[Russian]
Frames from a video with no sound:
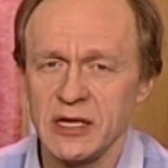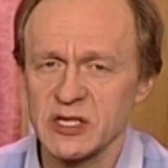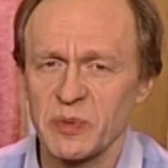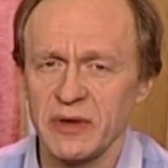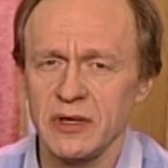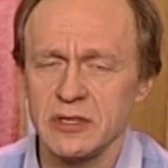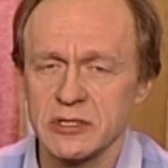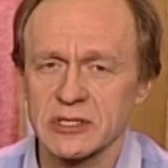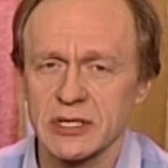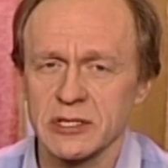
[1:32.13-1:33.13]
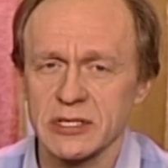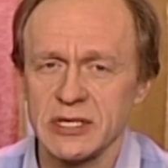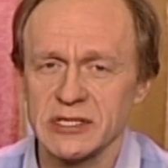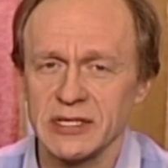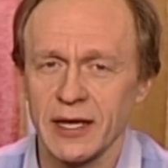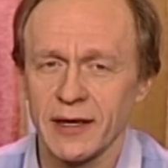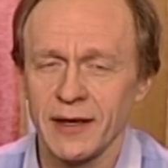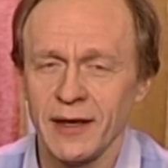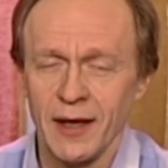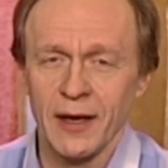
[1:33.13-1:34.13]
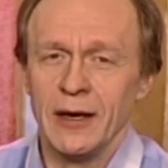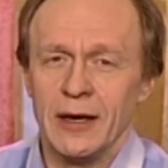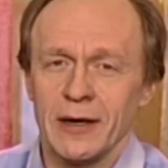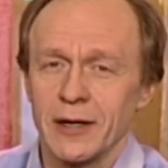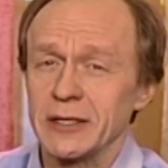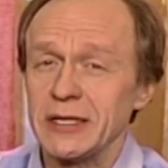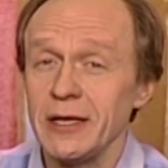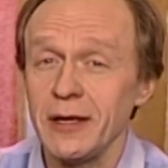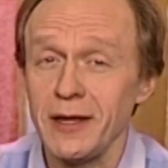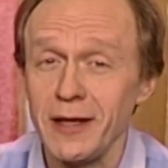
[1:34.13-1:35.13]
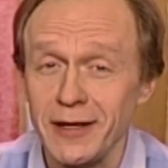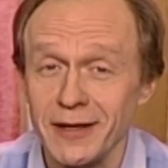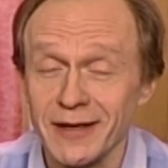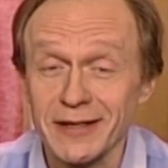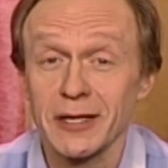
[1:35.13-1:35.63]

исповеднической жизни – архиерей.